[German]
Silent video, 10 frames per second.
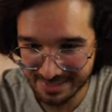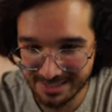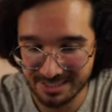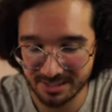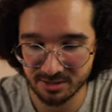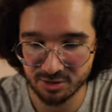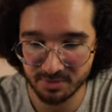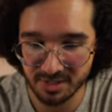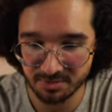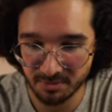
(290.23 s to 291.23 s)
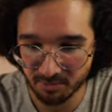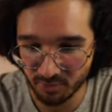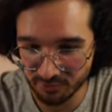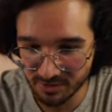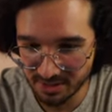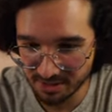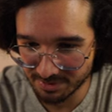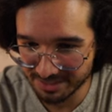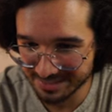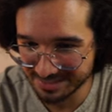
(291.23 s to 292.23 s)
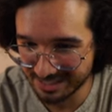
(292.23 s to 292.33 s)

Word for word: Ich hätte zum Beispiel meinen Profit hier bei dieser